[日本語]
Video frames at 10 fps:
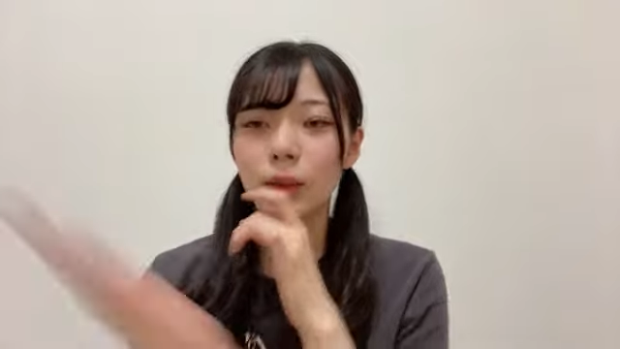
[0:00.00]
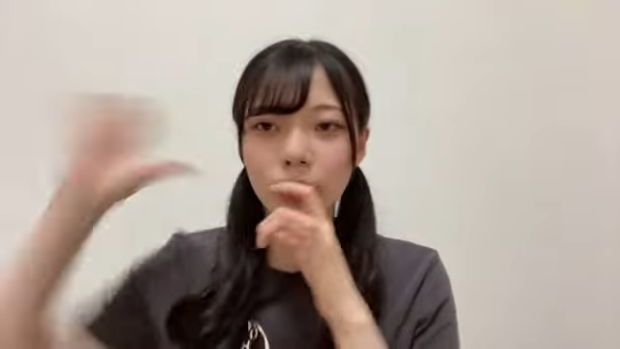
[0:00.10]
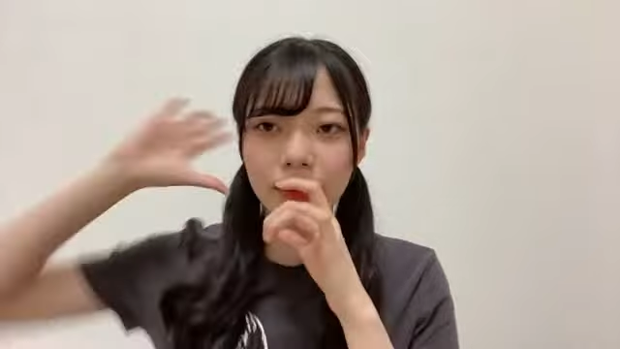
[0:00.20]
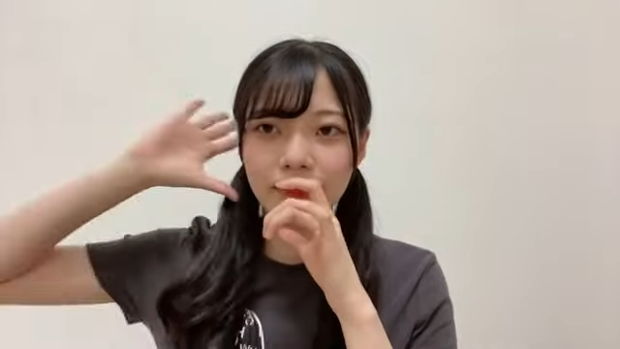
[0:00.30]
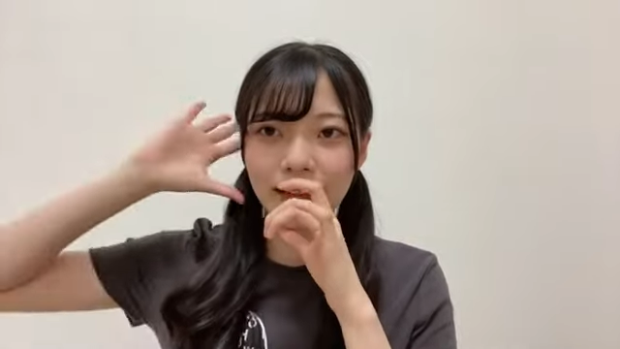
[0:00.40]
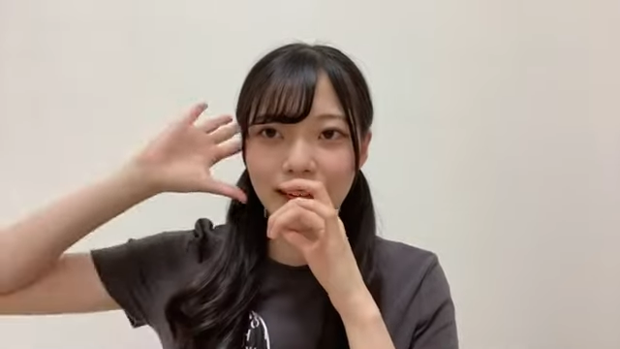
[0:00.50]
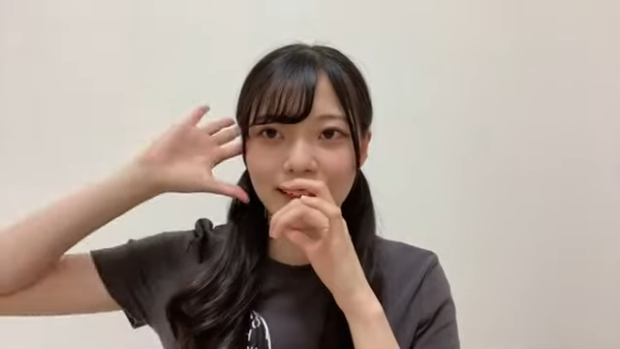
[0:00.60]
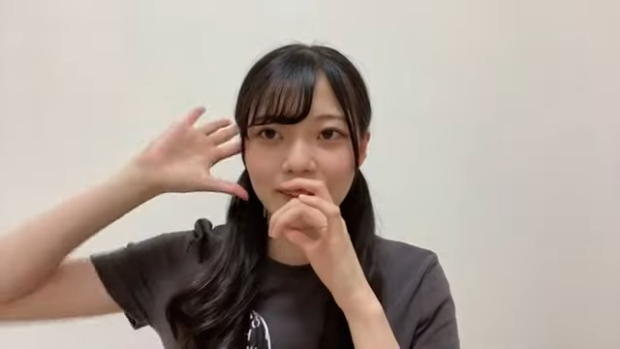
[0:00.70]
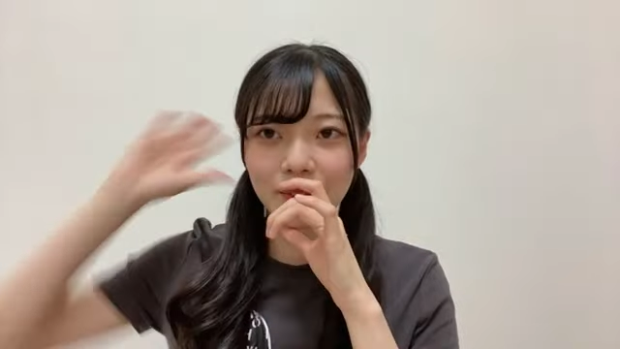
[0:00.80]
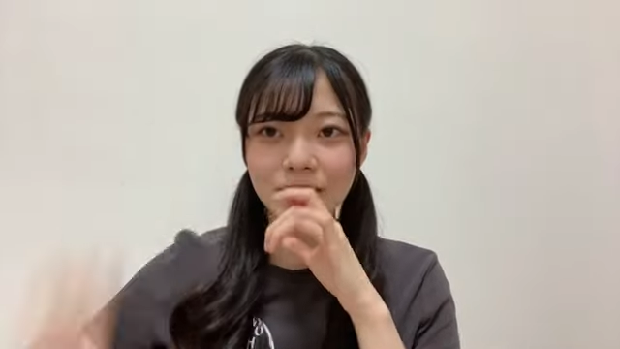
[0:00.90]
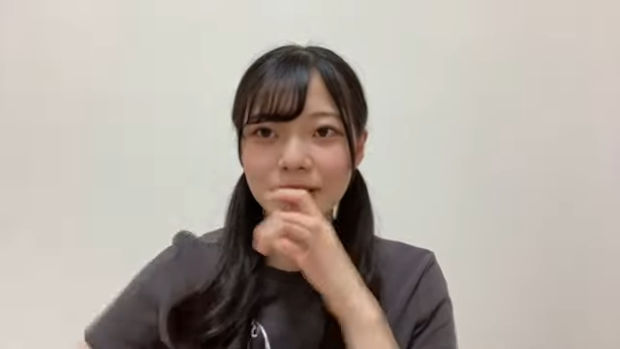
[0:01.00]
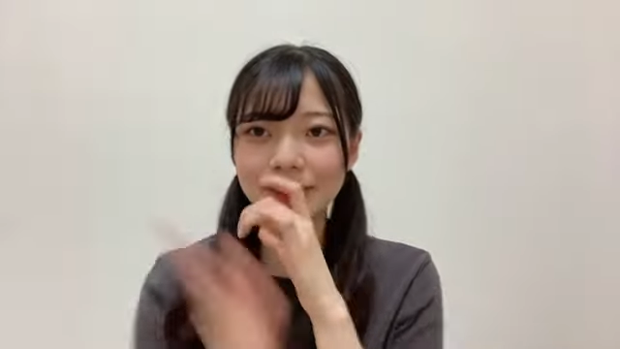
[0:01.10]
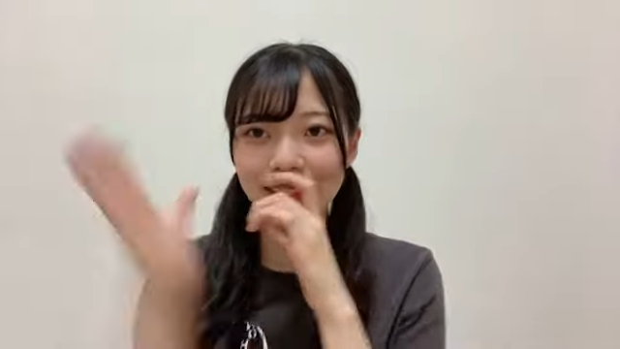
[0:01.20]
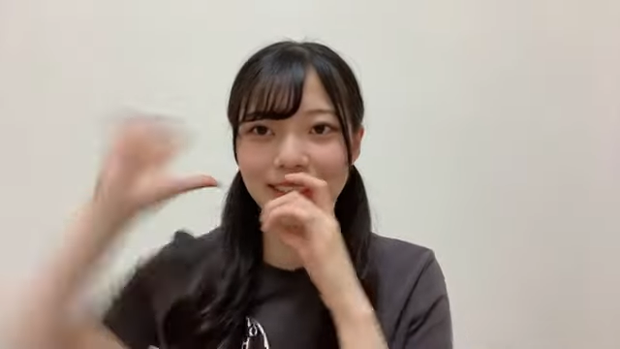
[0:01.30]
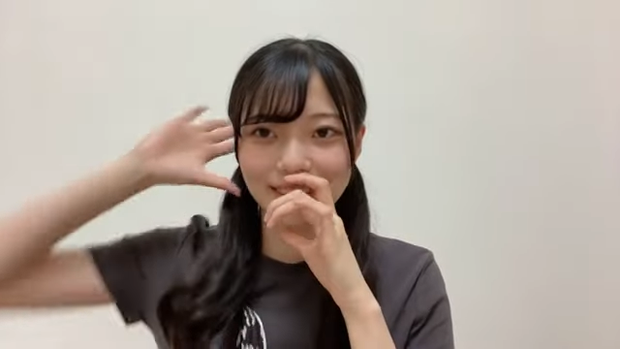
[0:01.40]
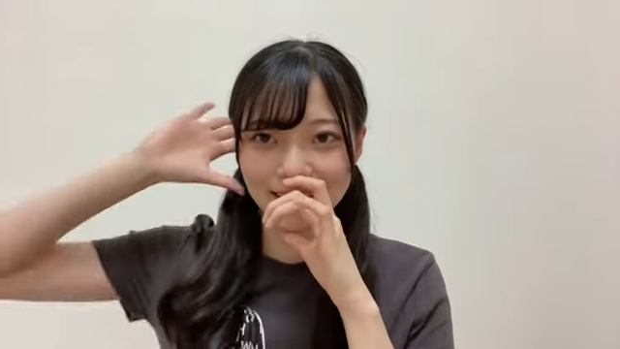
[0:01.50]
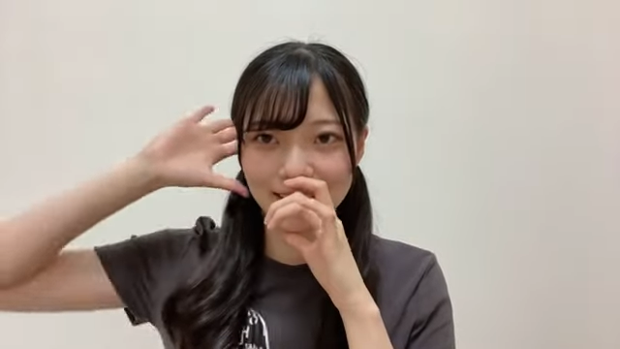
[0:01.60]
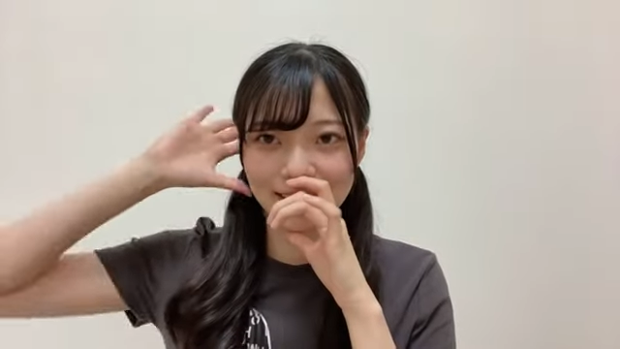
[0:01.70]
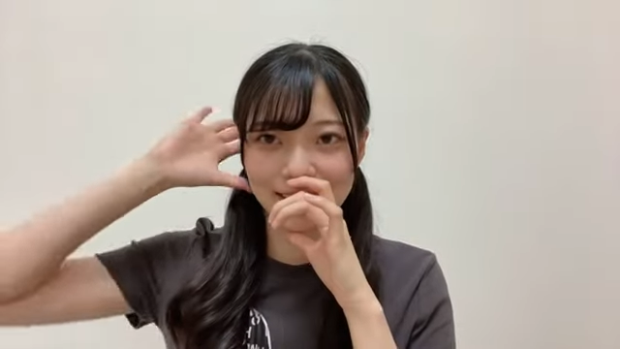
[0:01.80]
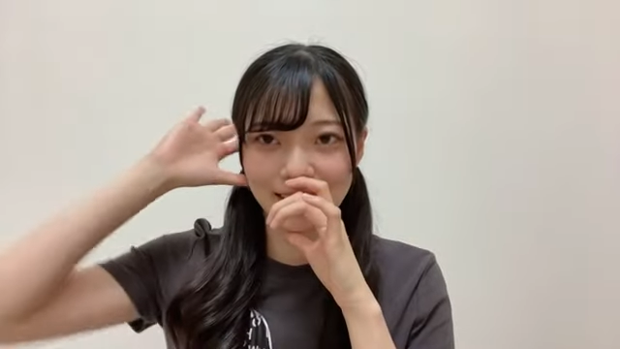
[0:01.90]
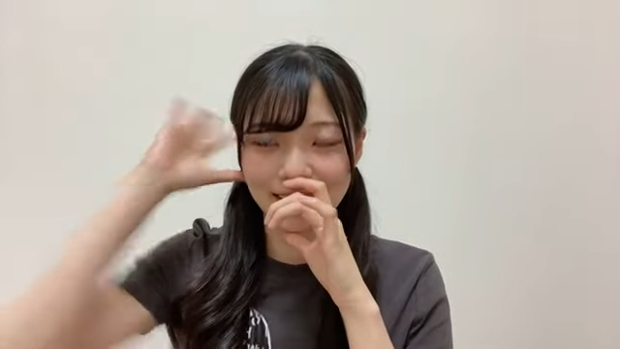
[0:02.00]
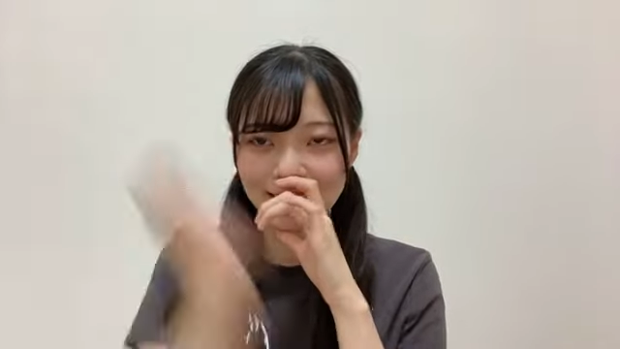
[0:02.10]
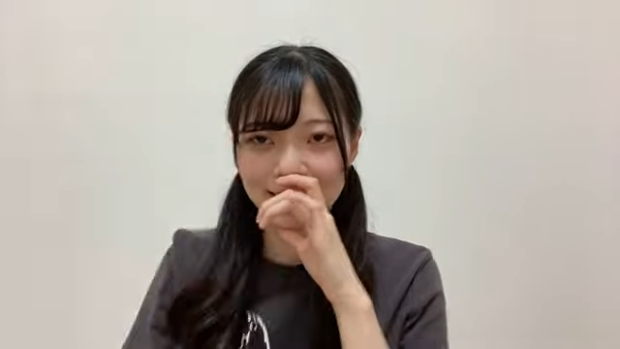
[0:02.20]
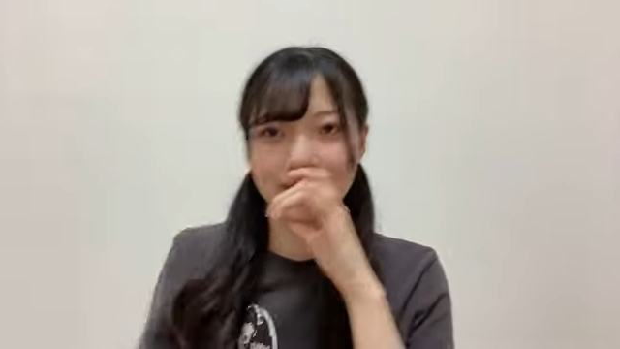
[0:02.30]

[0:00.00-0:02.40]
これはこういうふりあるじゃないですか